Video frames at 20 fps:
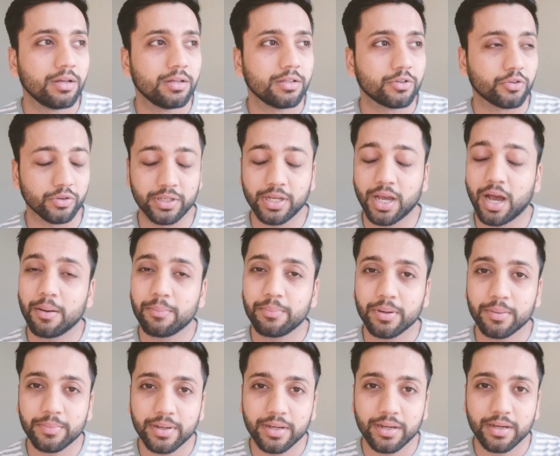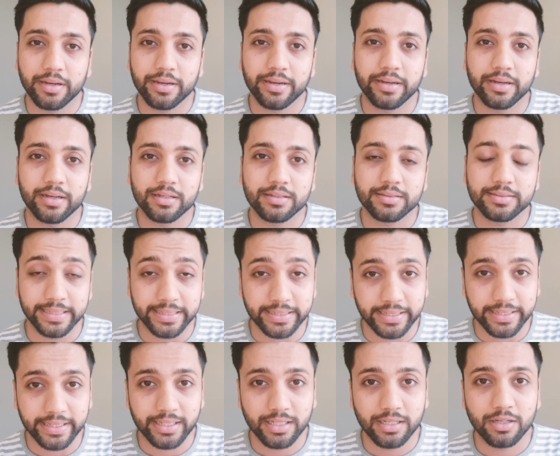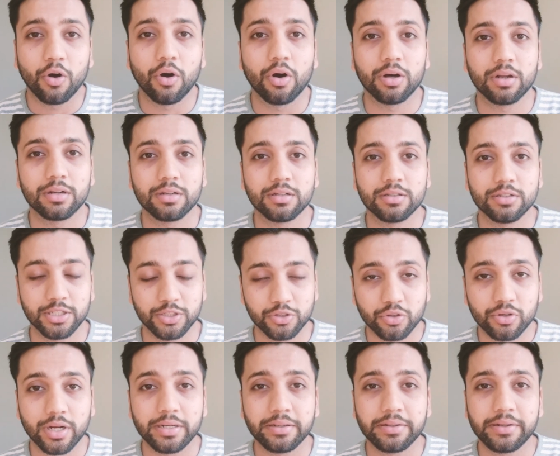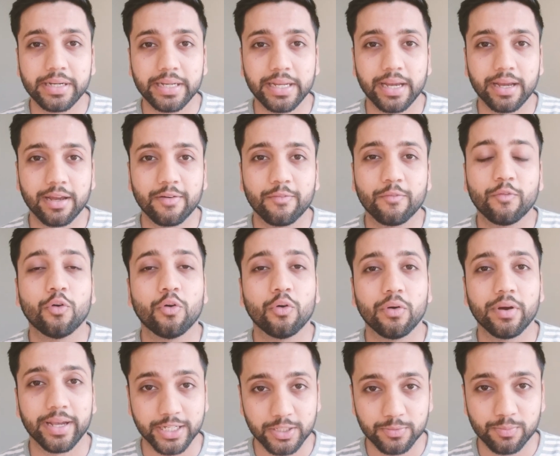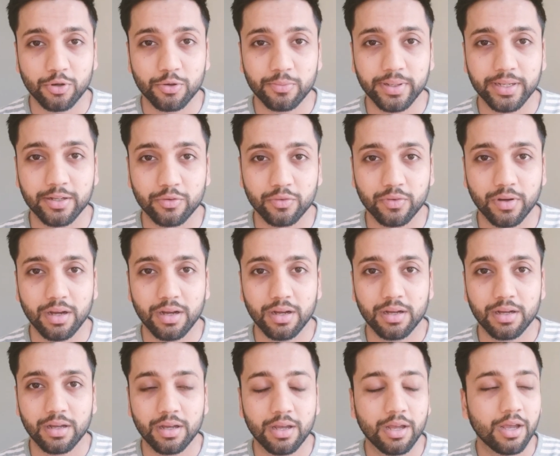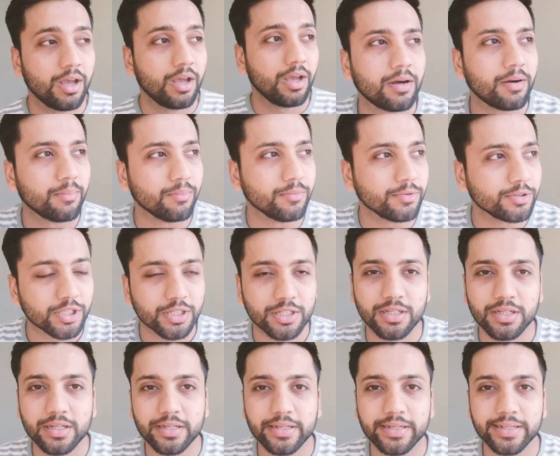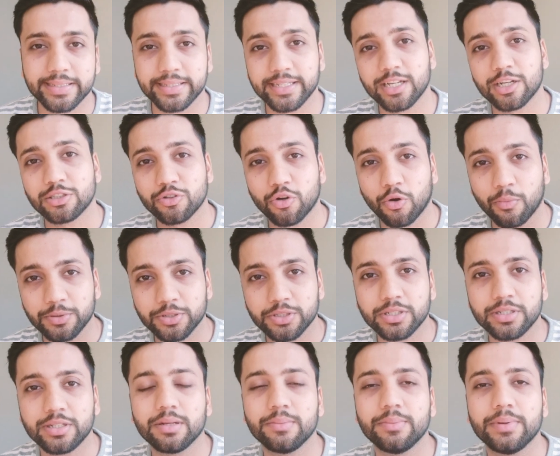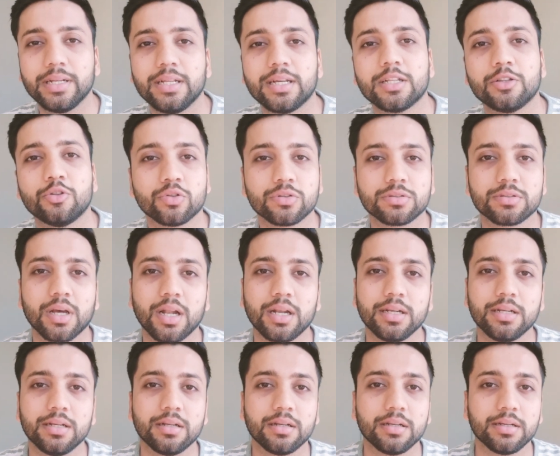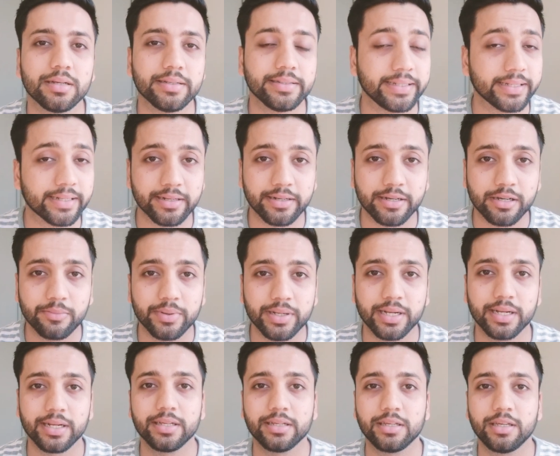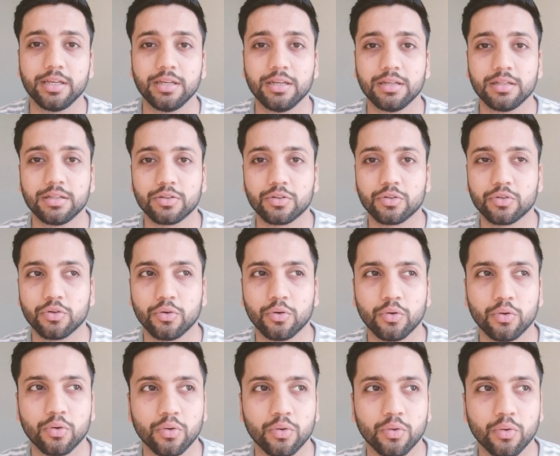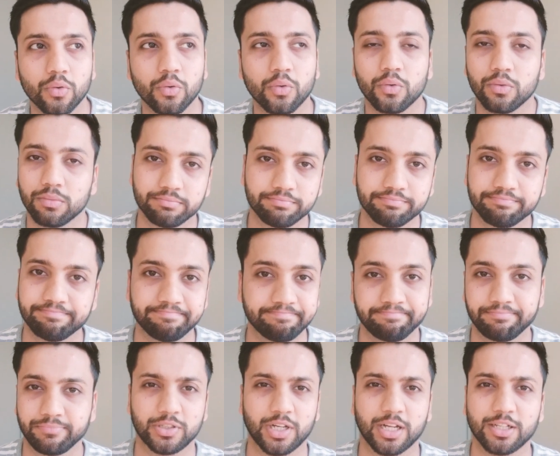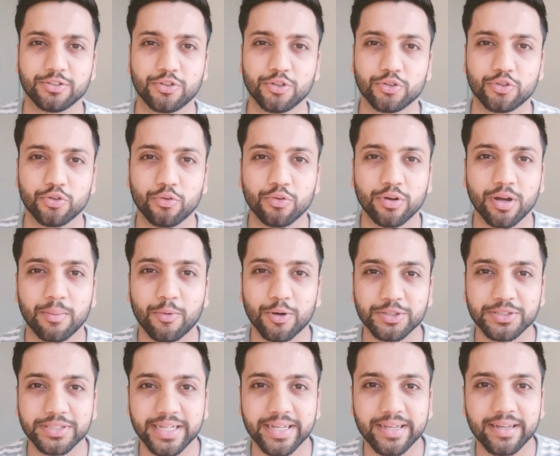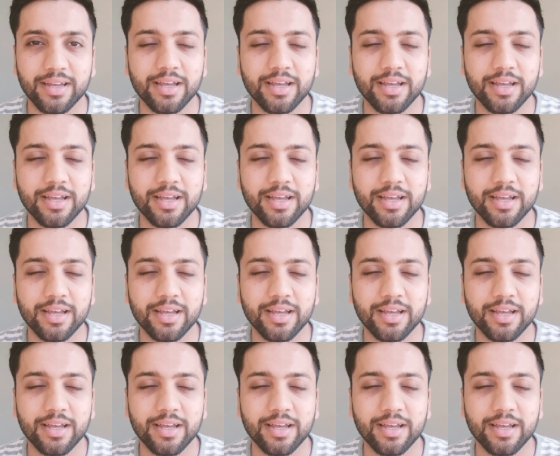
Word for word: तो यहाँ पे मैं सिटी और ये जो कंट्री है वो एक्सप्लोर भी करूँगा मुझे इतनी अच्छी अपॉर्चुनिटी मिली है दो साल ये कंट्री में रहने की तो चांस क्यों छोड़ूंगा बॉस ये